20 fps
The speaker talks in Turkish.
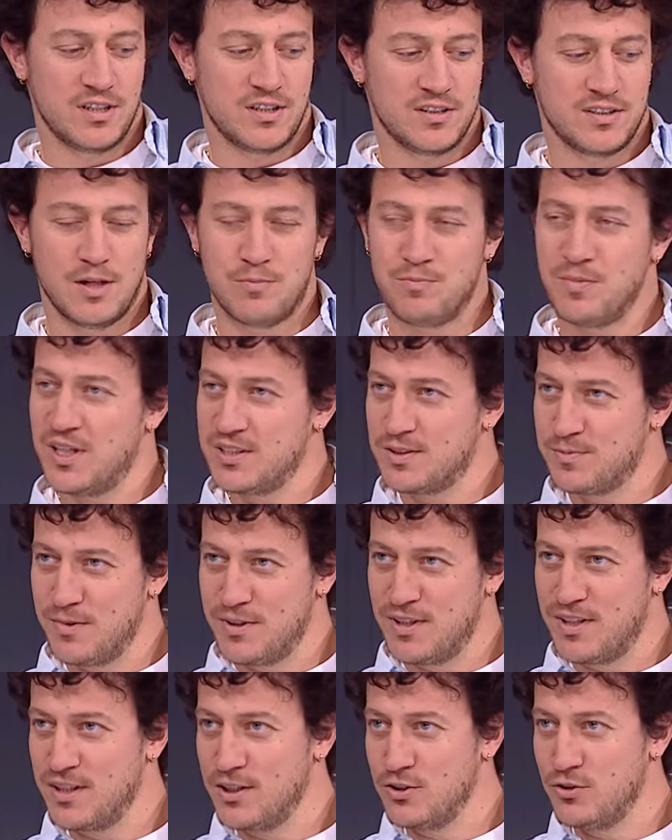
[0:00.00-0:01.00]

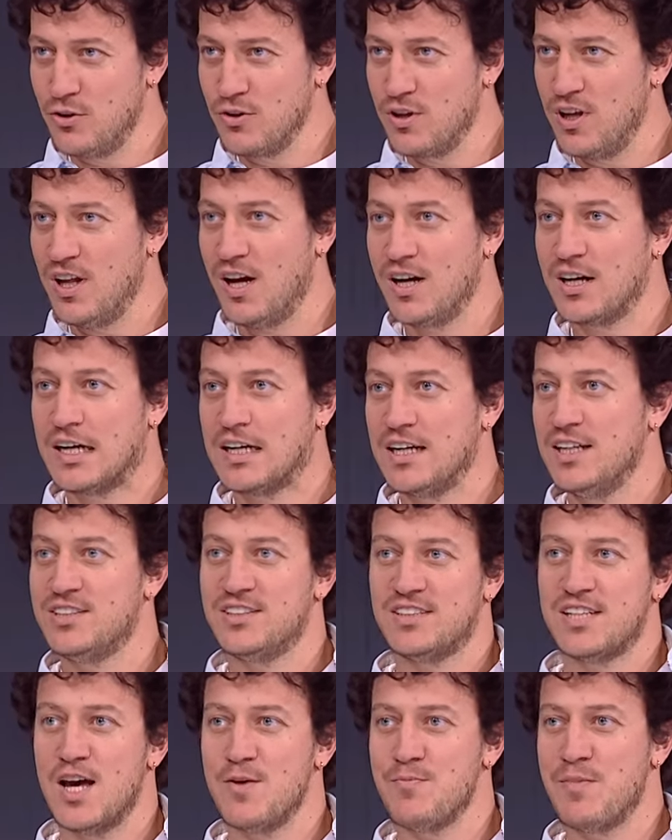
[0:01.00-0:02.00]
deplasmanlara gidiyorken Ankara'yı hiç
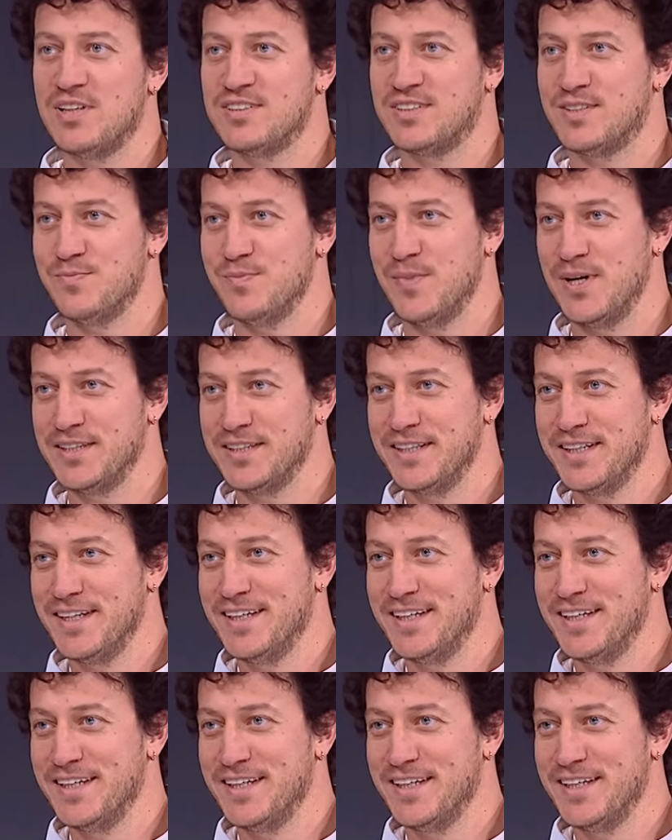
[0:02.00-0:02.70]
sevmezdim ben.